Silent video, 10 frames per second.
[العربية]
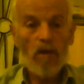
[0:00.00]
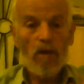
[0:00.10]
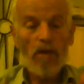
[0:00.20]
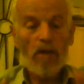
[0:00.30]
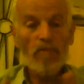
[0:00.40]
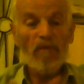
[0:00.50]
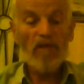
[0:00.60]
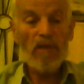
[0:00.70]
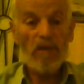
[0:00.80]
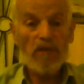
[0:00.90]
قال ربي
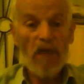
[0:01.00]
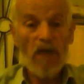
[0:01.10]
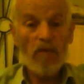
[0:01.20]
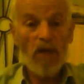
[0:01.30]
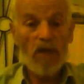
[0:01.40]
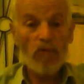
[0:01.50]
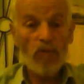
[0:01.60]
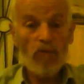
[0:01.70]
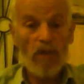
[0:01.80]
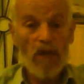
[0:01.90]
فإذا جاء وعد
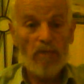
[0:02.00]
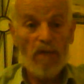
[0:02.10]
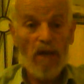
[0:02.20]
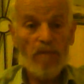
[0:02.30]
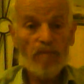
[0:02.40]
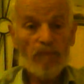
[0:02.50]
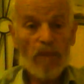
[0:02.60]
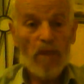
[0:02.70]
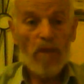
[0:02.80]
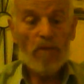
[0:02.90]
أولئما
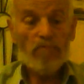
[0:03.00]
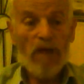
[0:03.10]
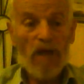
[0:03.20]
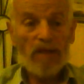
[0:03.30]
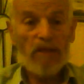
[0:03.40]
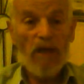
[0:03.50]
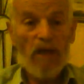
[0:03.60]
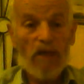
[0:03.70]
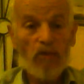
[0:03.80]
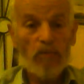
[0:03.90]
بعثنا
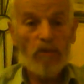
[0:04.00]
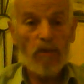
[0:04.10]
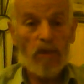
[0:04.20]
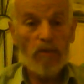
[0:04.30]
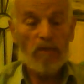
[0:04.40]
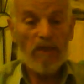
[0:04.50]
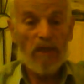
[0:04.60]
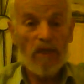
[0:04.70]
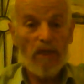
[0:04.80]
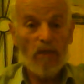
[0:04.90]
عليكم
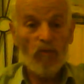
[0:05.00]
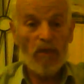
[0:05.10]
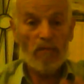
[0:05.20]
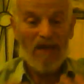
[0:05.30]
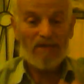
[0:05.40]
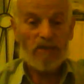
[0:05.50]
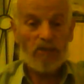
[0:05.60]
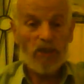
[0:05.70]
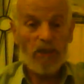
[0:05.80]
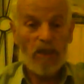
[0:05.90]
عبادا لنا ولبأس
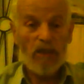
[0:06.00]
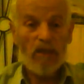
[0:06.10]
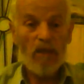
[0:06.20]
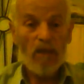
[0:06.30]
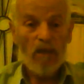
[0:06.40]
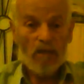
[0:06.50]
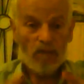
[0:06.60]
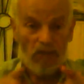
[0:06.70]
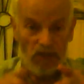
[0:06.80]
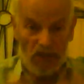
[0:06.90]
شديد
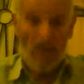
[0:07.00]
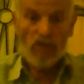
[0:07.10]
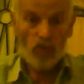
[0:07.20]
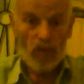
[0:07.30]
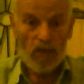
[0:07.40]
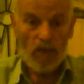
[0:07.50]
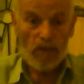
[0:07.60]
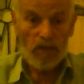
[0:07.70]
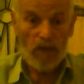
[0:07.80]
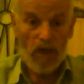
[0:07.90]
فجاسوا خلال
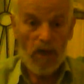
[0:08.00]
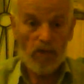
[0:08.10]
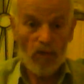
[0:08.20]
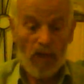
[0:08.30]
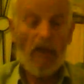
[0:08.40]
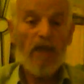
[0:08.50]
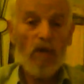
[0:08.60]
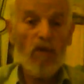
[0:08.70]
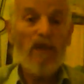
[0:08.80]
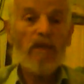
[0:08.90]
الديار وكان
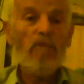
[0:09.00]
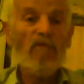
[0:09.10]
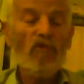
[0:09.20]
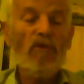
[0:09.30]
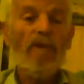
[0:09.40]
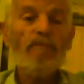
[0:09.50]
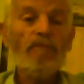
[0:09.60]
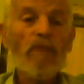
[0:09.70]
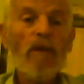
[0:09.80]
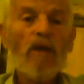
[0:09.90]
وعدا مفعولا
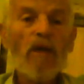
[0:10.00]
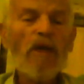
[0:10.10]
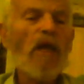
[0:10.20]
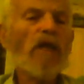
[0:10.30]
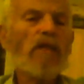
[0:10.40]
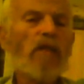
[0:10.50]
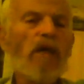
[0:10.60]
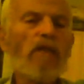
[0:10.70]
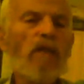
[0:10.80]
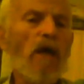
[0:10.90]
خيار
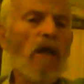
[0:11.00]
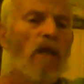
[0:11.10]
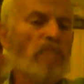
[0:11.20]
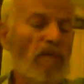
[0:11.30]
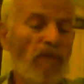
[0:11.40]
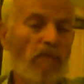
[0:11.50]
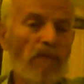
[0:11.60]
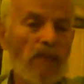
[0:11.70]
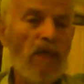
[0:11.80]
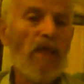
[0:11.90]
الديار أما في
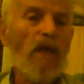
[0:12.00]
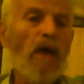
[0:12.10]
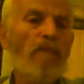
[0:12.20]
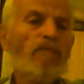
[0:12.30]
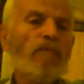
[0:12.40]
المدينة